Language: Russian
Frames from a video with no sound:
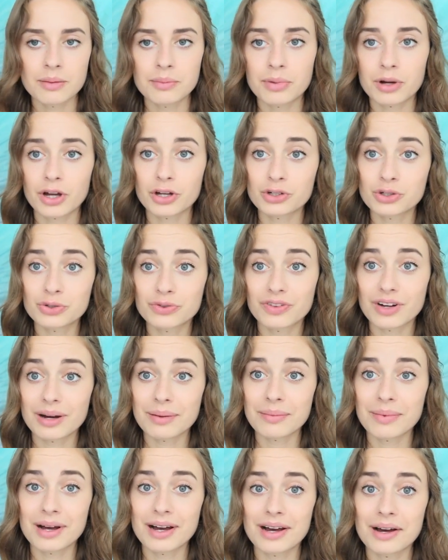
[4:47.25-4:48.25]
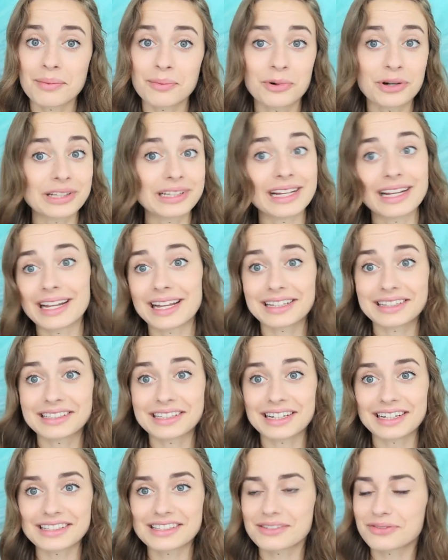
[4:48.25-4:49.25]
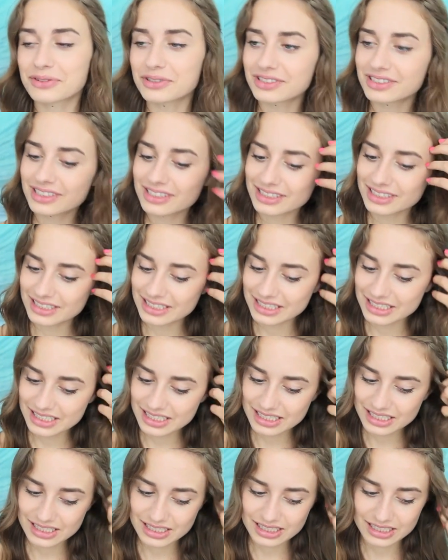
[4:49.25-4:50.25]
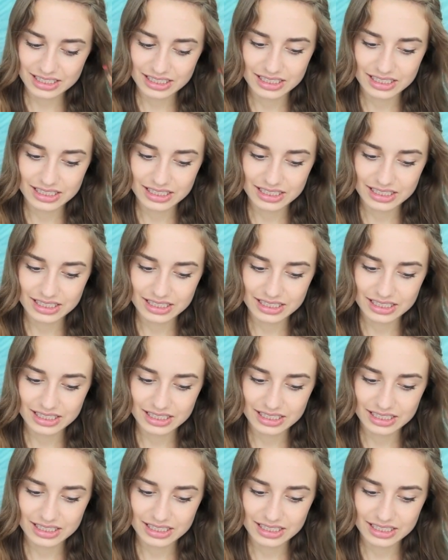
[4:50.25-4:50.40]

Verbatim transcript: покажу вам мой наряд дня сегодня, и